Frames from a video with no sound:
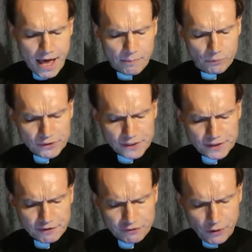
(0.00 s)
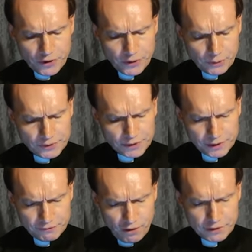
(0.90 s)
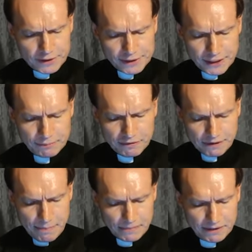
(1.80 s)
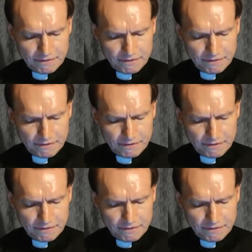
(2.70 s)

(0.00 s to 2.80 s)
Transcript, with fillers: muss es die Freunde unseres Volkes nicht befremden,